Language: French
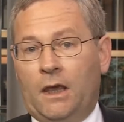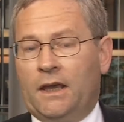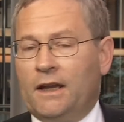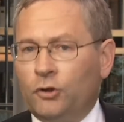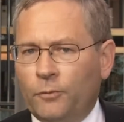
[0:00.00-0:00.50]

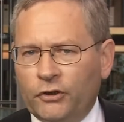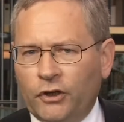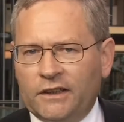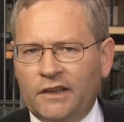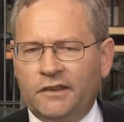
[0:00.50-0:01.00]
Et les
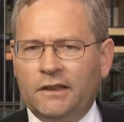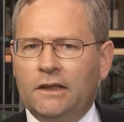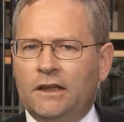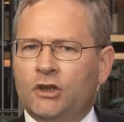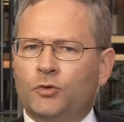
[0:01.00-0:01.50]
demandeurs
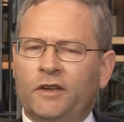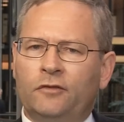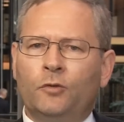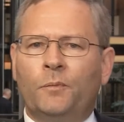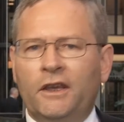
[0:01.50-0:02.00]
d'asile y jouissent
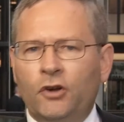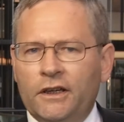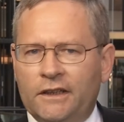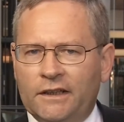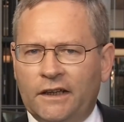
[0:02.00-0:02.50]
d'une
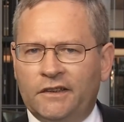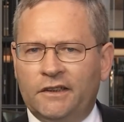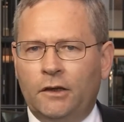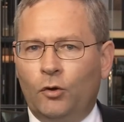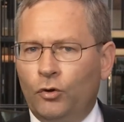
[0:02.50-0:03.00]
priorité
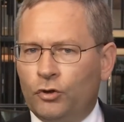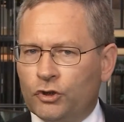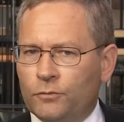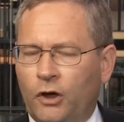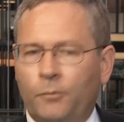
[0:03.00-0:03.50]
d'accès au
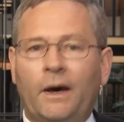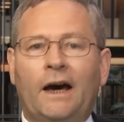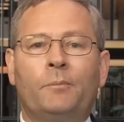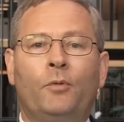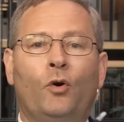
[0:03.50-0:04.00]
logement par
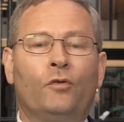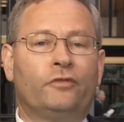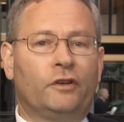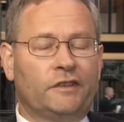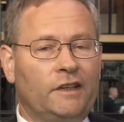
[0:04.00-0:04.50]
rapport aux
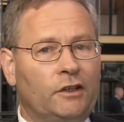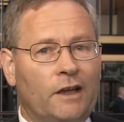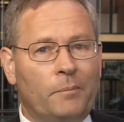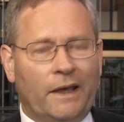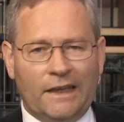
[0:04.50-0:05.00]
Français dans
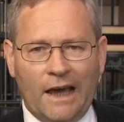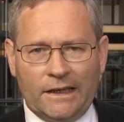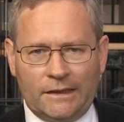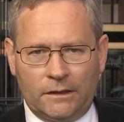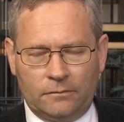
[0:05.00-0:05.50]
la
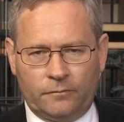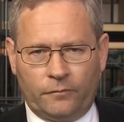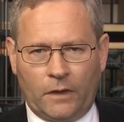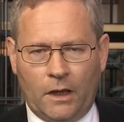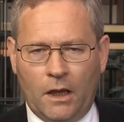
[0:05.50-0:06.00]
précarité.
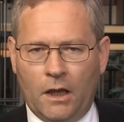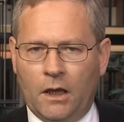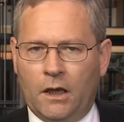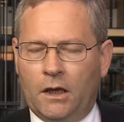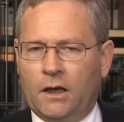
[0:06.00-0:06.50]

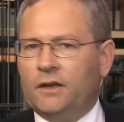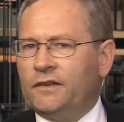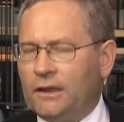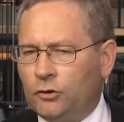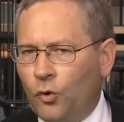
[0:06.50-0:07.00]

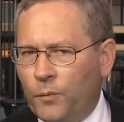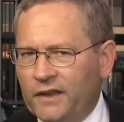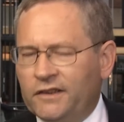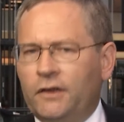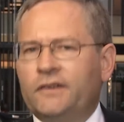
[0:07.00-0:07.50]
Cette
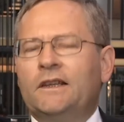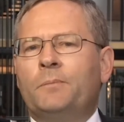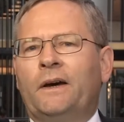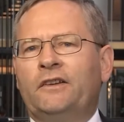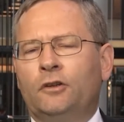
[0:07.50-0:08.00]
complaisance n'est
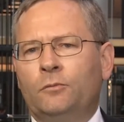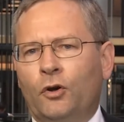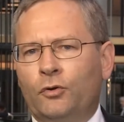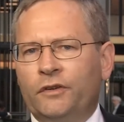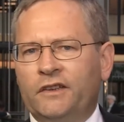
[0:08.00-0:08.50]
pas
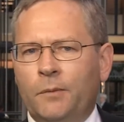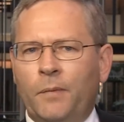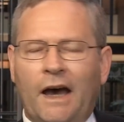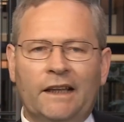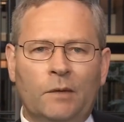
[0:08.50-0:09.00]
seulement causée
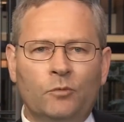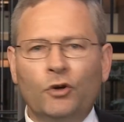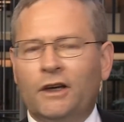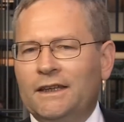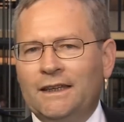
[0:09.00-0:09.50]
par un
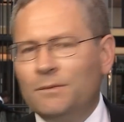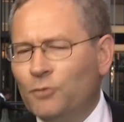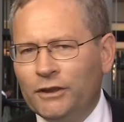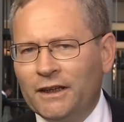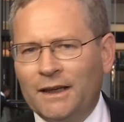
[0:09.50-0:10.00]
amour
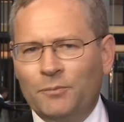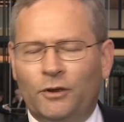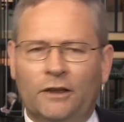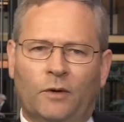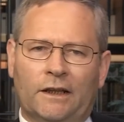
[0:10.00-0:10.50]
immodéré
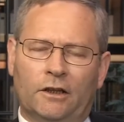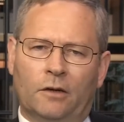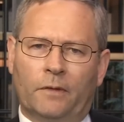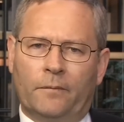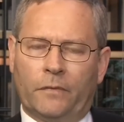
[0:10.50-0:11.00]
pour les droits de
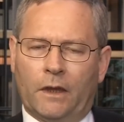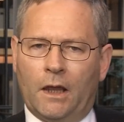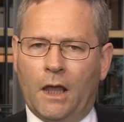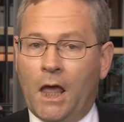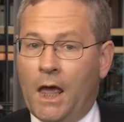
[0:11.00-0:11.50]
l'homme.
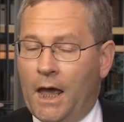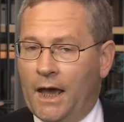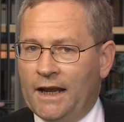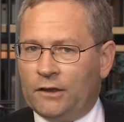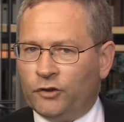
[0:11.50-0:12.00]

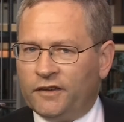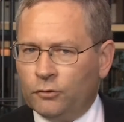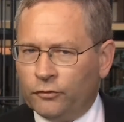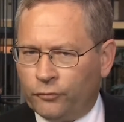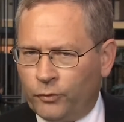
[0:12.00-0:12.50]
Elle est
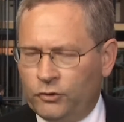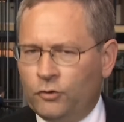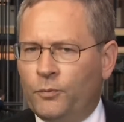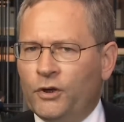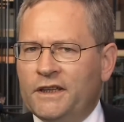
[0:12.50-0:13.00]
aussi le fruit
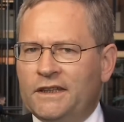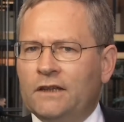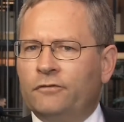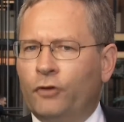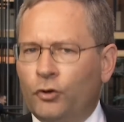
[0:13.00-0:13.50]
d'une
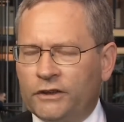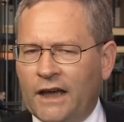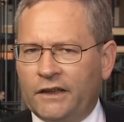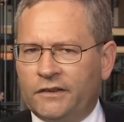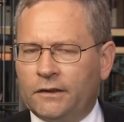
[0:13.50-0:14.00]
politique
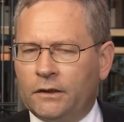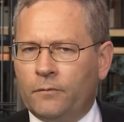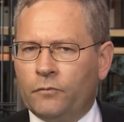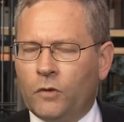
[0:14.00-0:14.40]
volontariste.